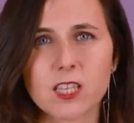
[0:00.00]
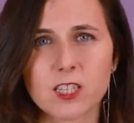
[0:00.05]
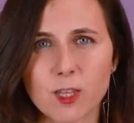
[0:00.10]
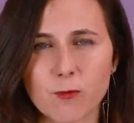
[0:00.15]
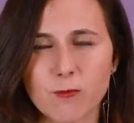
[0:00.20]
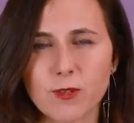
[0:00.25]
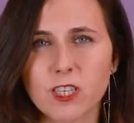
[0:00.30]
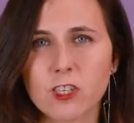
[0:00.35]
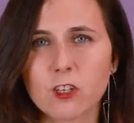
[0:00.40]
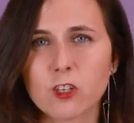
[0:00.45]

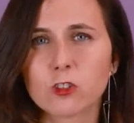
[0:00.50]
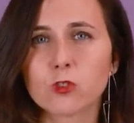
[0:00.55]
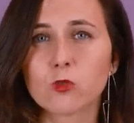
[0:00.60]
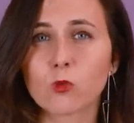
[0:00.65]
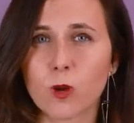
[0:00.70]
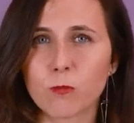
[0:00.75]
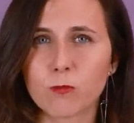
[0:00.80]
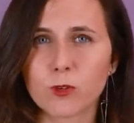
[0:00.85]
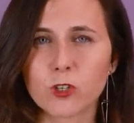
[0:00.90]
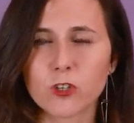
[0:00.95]
Te pido
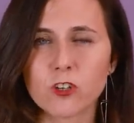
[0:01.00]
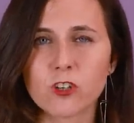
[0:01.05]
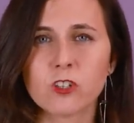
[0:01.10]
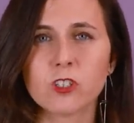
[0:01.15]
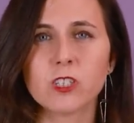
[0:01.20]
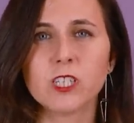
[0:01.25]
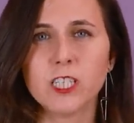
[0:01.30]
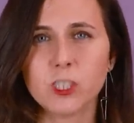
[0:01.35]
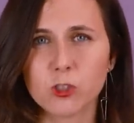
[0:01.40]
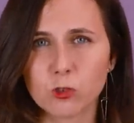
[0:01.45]
tu
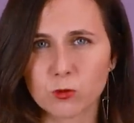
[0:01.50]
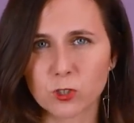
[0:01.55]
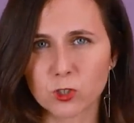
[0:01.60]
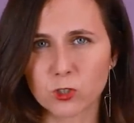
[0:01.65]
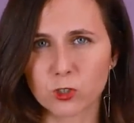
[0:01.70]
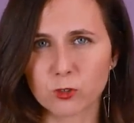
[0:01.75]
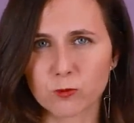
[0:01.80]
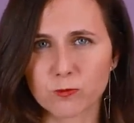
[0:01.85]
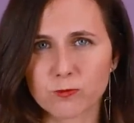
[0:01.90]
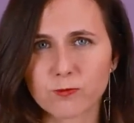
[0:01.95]
apoyo y tu
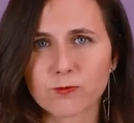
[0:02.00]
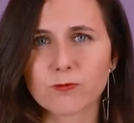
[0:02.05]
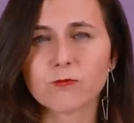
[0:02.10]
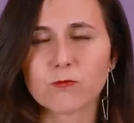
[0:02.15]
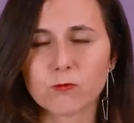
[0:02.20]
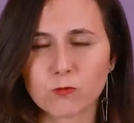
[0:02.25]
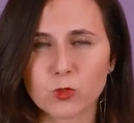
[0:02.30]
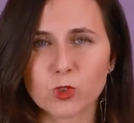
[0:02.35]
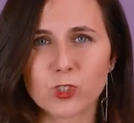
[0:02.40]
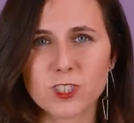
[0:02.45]
voto.
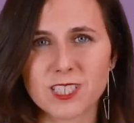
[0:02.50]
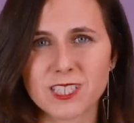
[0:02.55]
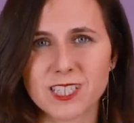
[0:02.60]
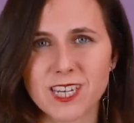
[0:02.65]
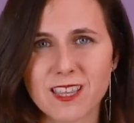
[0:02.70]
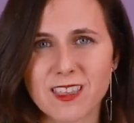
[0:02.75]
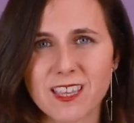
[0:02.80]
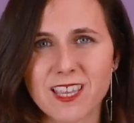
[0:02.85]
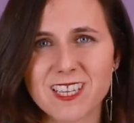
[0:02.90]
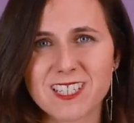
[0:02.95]
Muchas
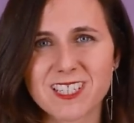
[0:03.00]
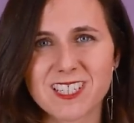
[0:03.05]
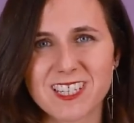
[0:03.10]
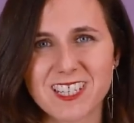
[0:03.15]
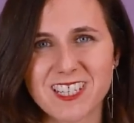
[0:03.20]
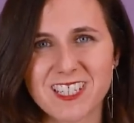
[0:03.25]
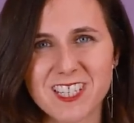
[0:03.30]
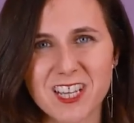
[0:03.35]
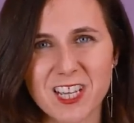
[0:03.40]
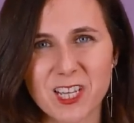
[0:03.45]
gracias
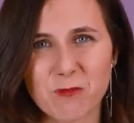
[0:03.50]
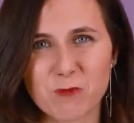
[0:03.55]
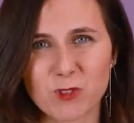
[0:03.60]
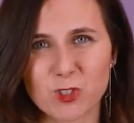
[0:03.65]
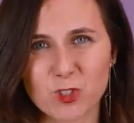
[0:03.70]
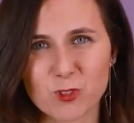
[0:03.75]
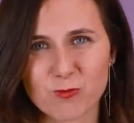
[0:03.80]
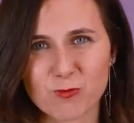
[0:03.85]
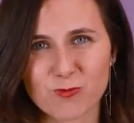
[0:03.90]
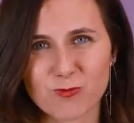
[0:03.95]
y
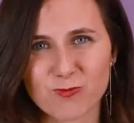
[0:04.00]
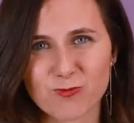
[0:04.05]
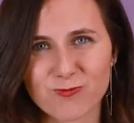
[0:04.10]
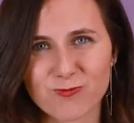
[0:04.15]
seguimos.